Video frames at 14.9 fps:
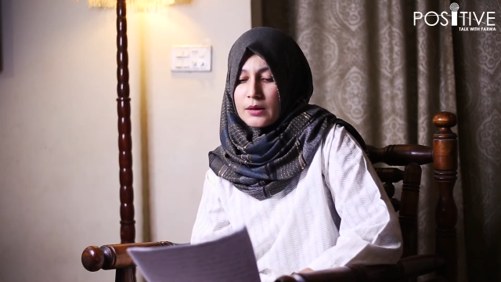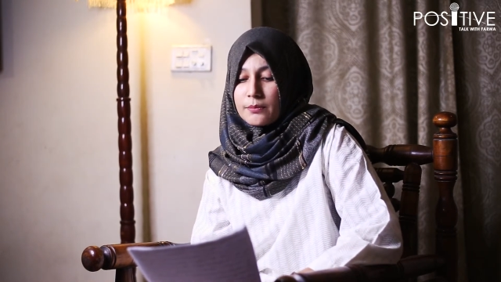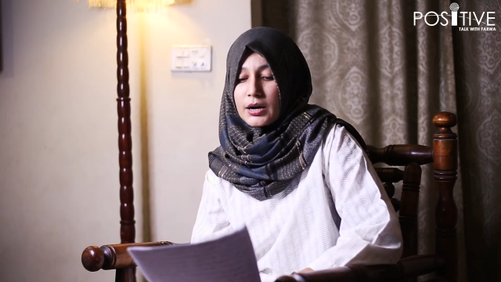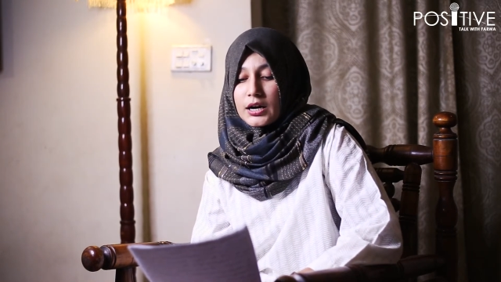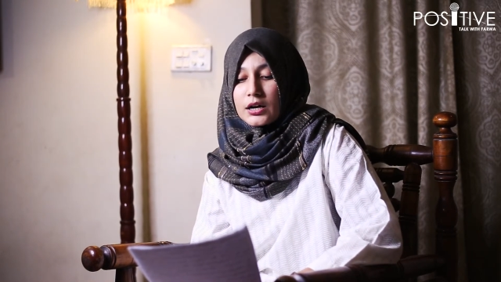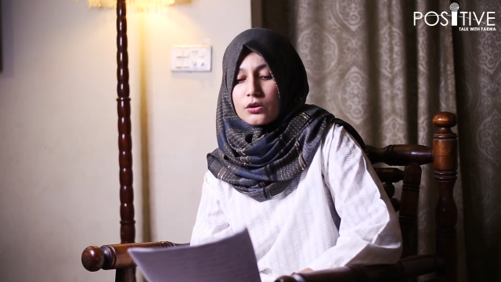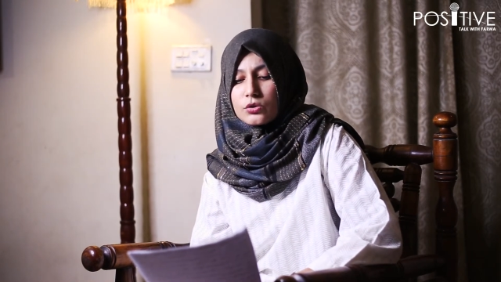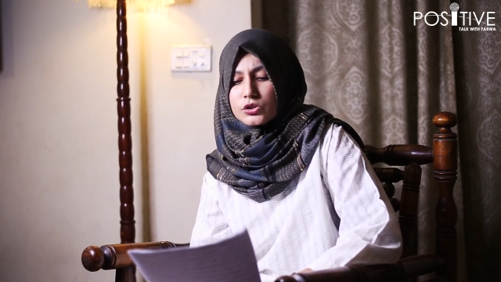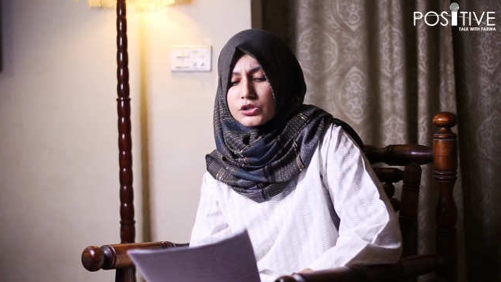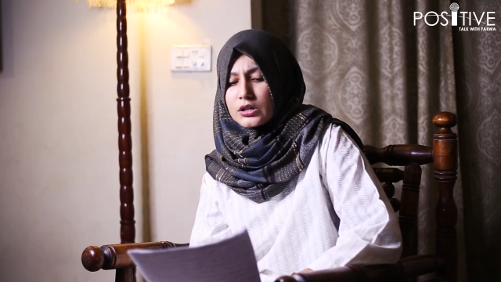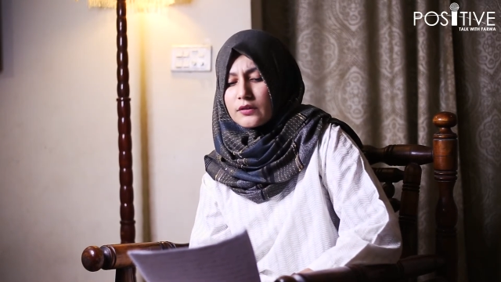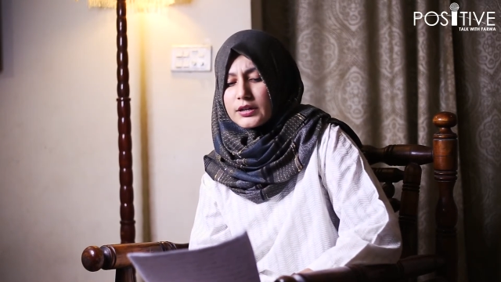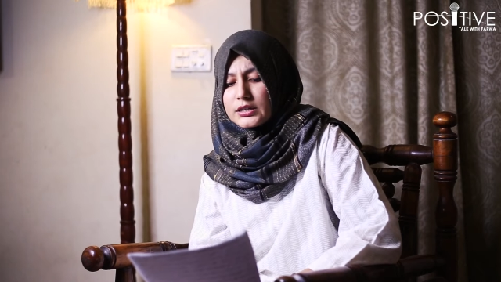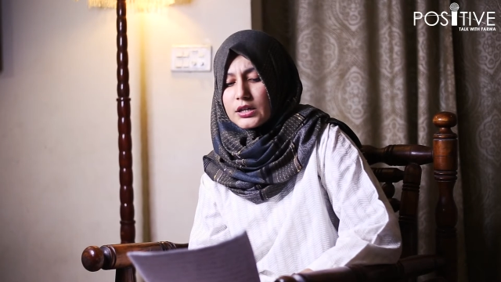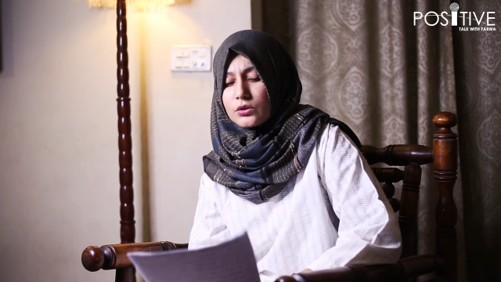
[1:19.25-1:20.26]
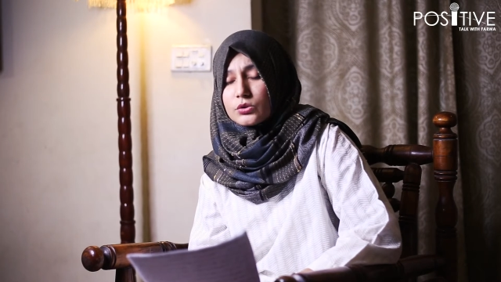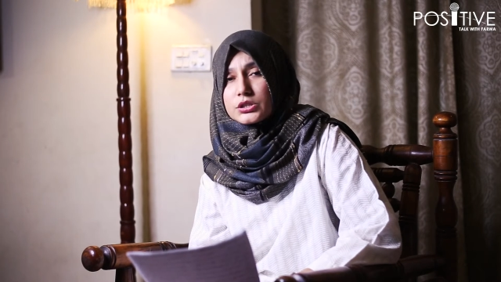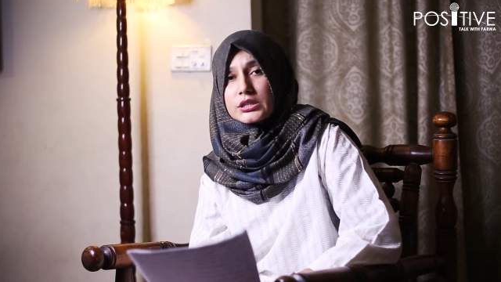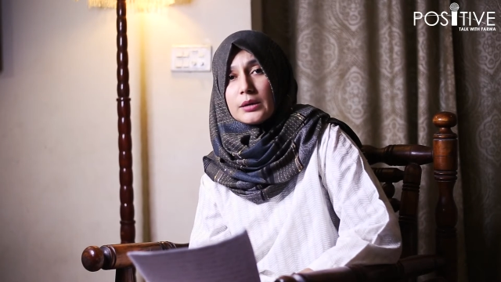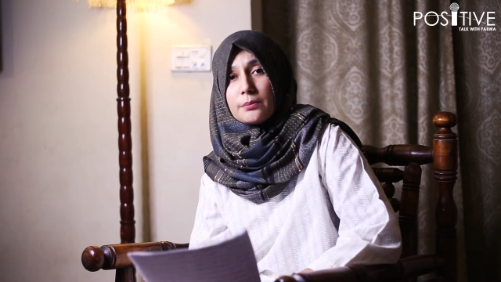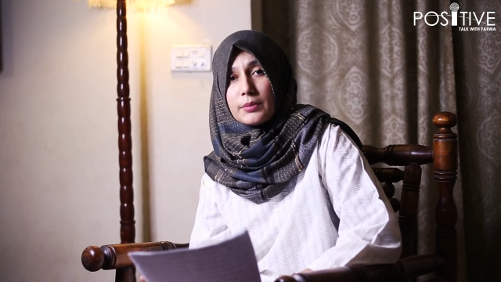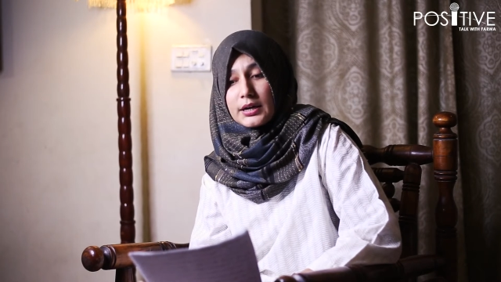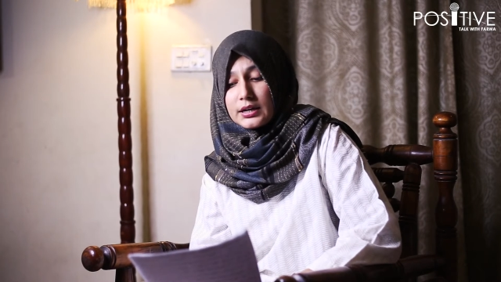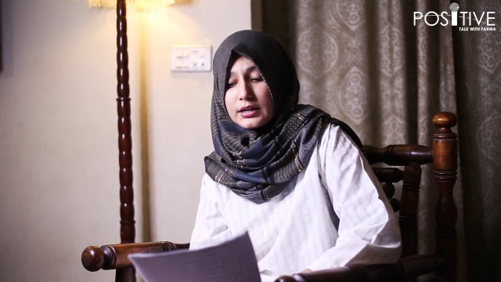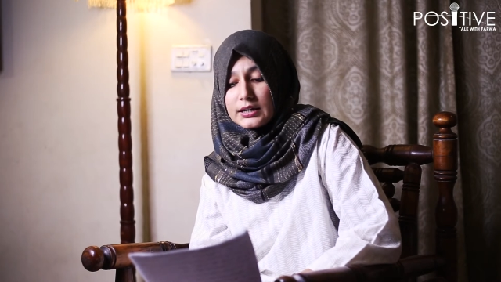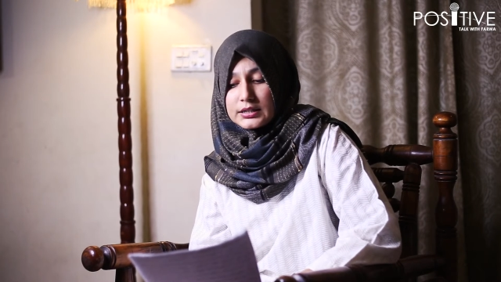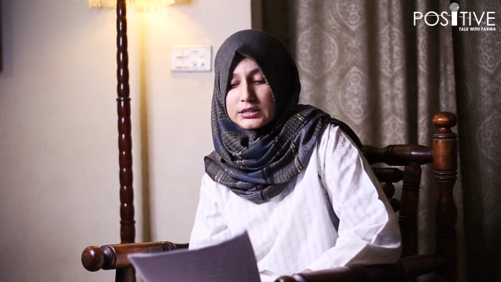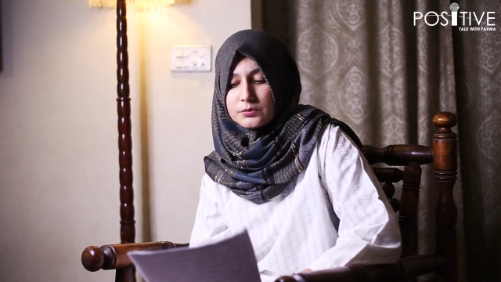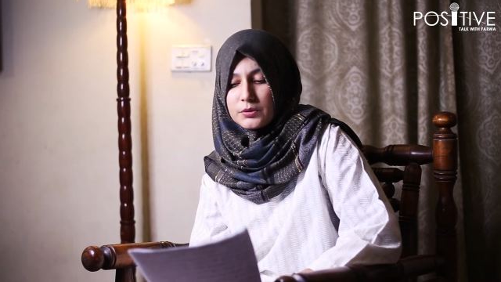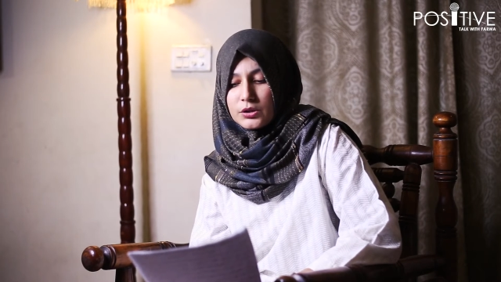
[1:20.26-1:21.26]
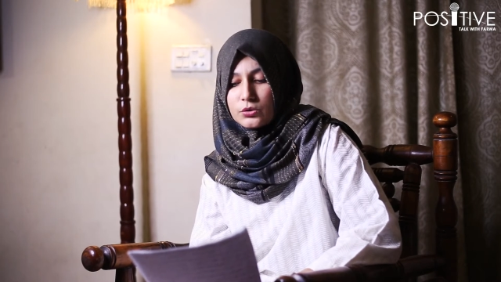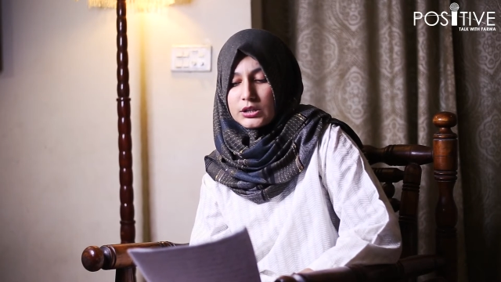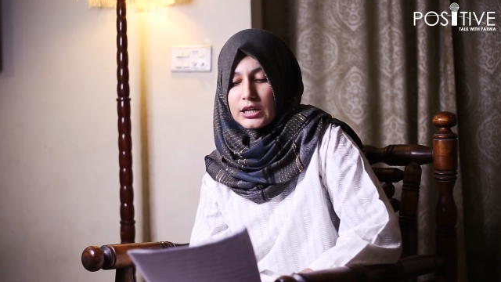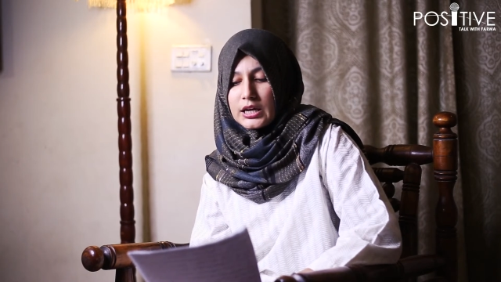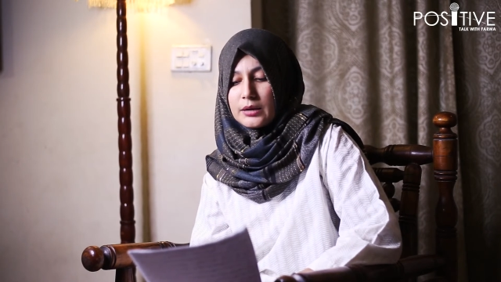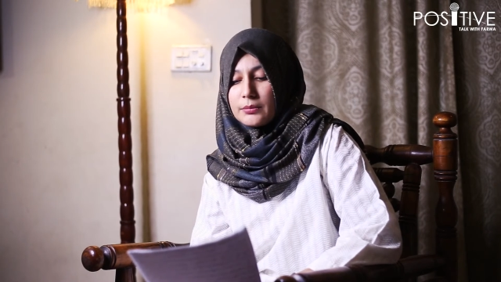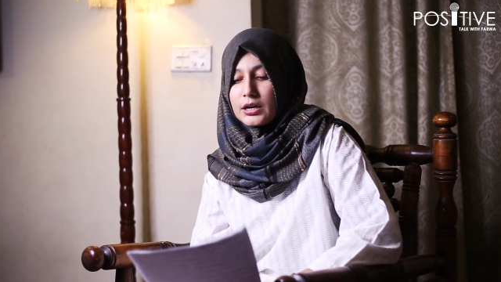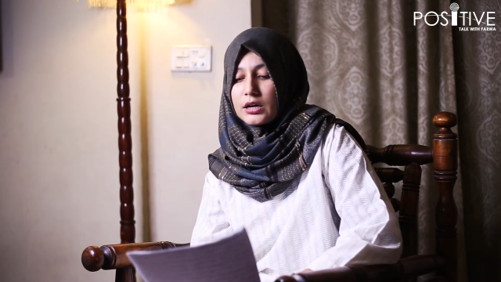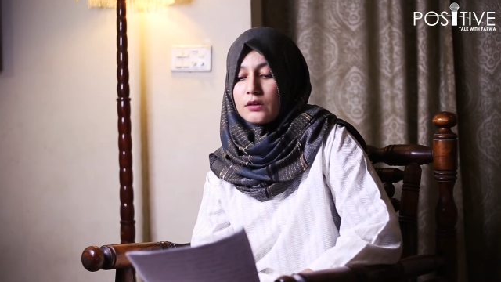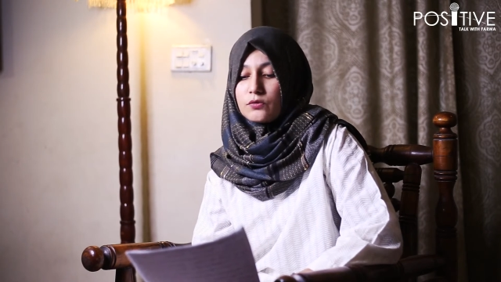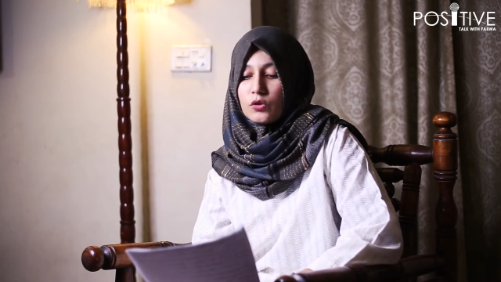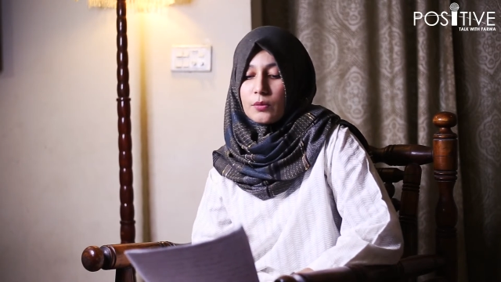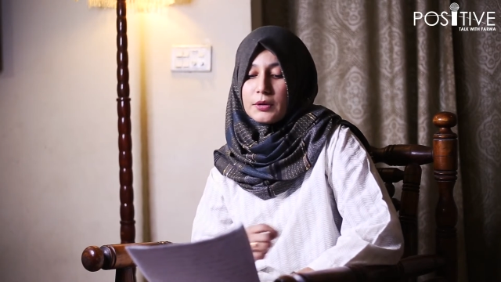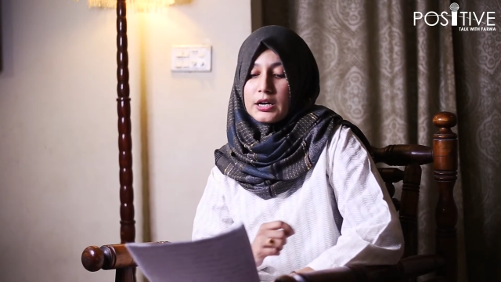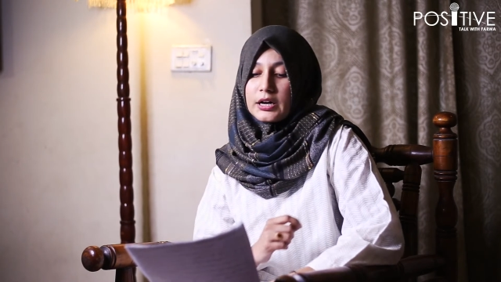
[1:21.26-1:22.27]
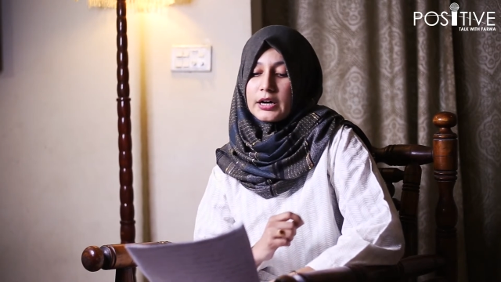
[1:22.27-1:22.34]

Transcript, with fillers: मगर कुछ रवैये उसके बरअक्स भी होते हैं मगर वो भी